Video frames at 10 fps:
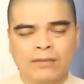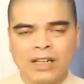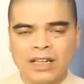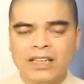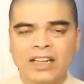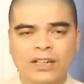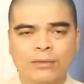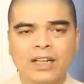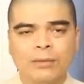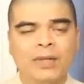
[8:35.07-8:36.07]
Và cây này
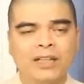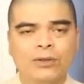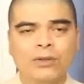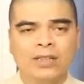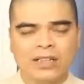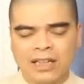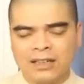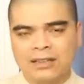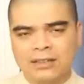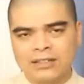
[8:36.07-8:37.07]
cũng đặc biệt tốt đặt
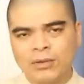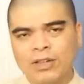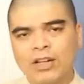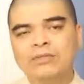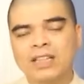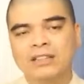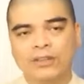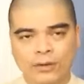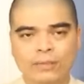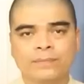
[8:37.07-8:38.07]
trong cái không gian
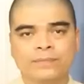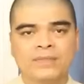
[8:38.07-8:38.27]
thờ cúng.